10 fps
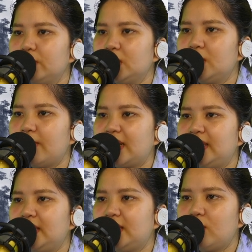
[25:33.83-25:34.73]
những màn
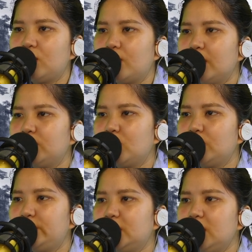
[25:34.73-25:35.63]
giết chóc cùng hấp thu
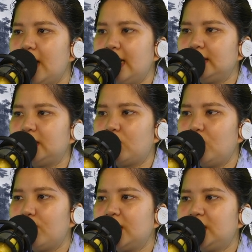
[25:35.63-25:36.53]
lúc trước Trong
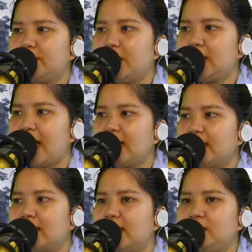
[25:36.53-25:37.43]
lúc bất tri bất
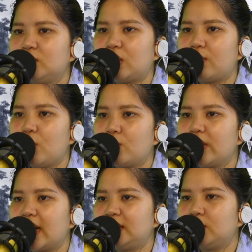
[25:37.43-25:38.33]
giác đã khiến cho toàn bộ
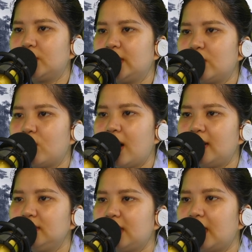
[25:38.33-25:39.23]
nguyên anh trong cơ thể của
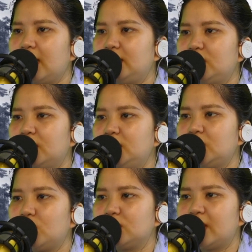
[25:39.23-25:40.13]
hắn Tăng lên tới
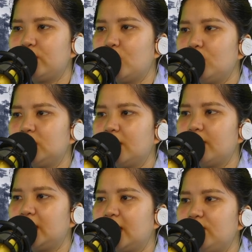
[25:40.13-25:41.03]
trình độ sắp thu hút
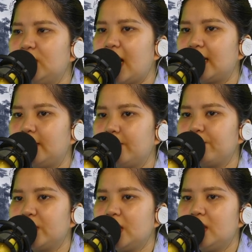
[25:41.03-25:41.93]
thân mệnh kiếp thứ hai
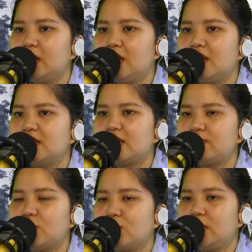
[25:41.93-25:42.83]

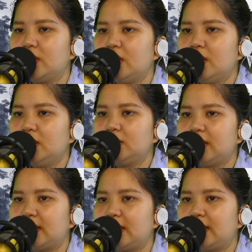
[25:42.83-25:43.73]
Sắp rồi Hứa
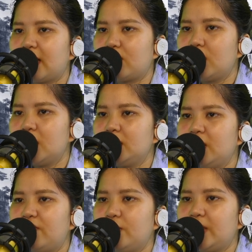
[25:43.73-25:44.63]
thanh thì thào
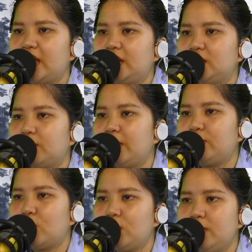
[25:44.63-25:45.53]
Giờ phút này trong đêm
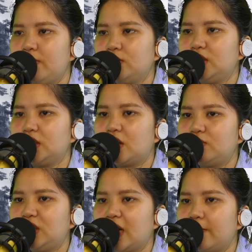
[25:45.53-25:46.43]
tối bầu trời
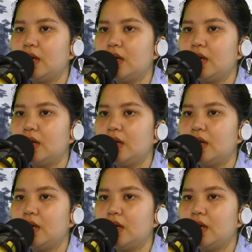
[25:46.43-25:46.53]
không trăng